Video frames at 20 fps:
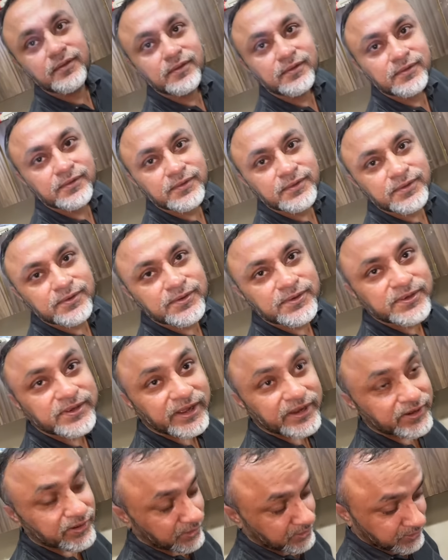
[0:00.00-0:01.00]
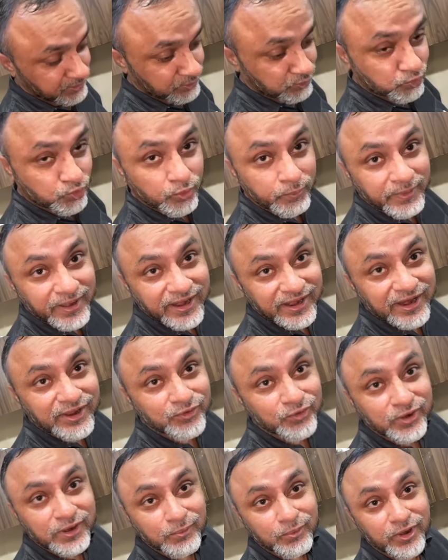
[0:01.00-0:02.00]
आ गया पहले ही कुमेल ने
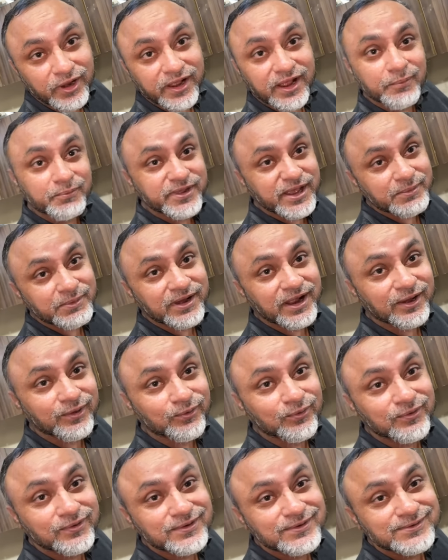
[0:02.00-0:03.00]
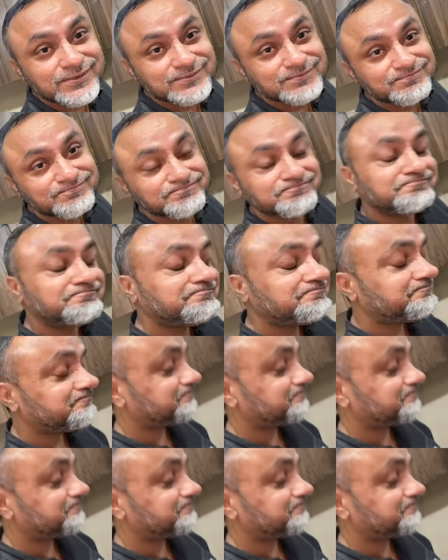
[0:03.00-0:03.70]
जो ना बोला कि अब यही बना दो यही बना दो